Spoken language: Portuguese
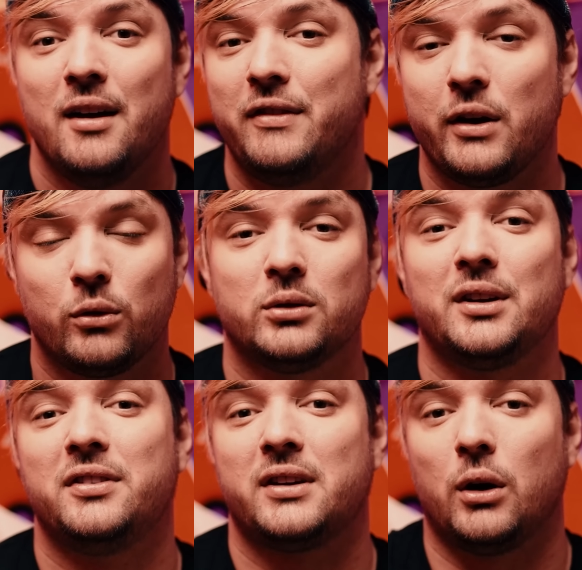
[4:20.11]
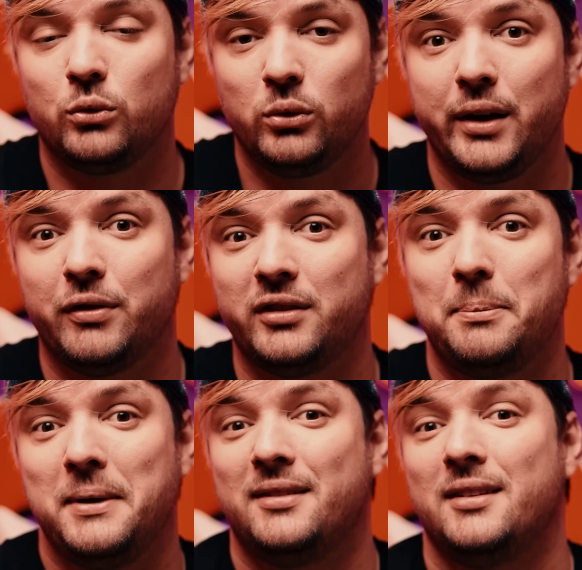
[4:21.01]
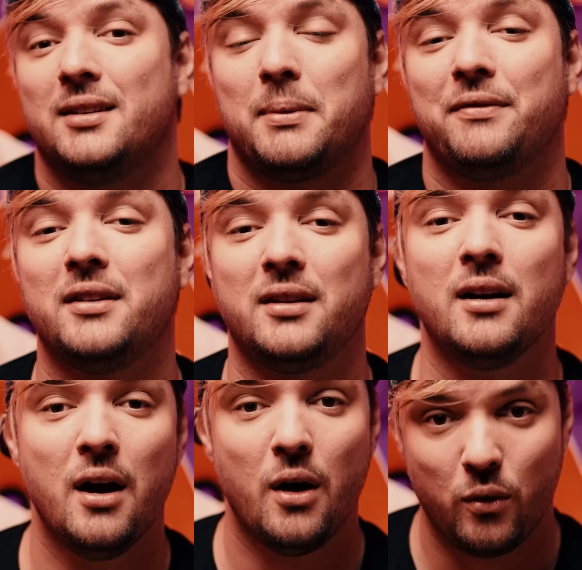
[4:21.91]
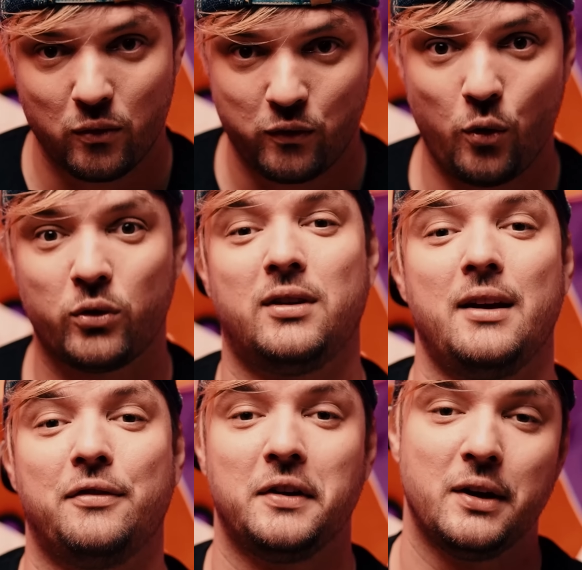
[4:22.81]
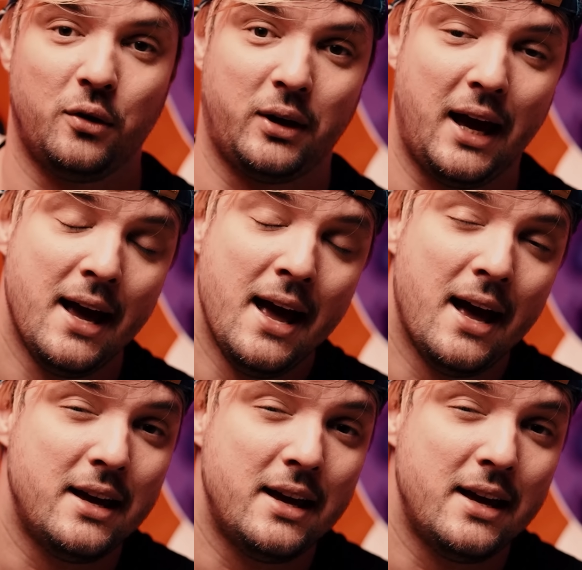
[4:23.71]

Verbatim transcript: vem com nota fiscal, tudo que você precisa para fazer um voo safe, ok?